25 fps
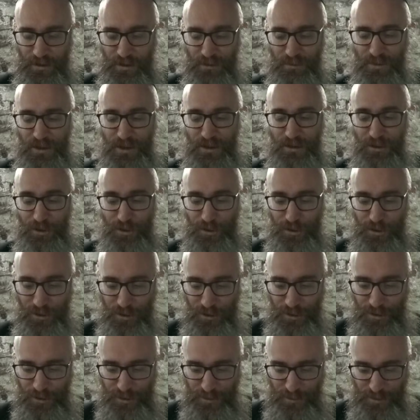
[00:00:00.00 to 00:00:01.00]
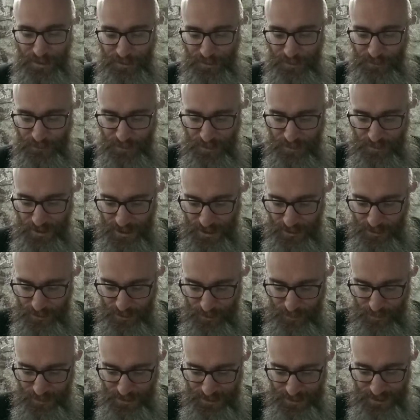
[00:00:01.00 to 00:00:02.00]
Y mi dolor, mi
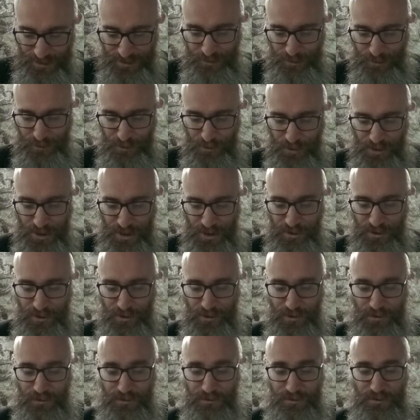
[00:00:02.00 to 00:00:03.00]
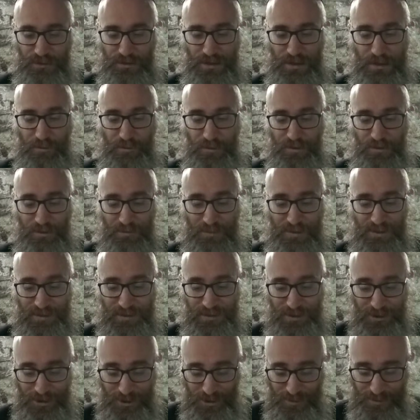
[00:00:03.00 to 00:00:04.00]
sufrimiento me está destruyendo, digamos, en mi
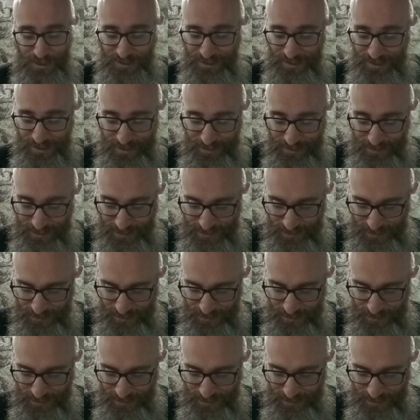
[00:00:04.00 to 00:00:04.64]
interior me está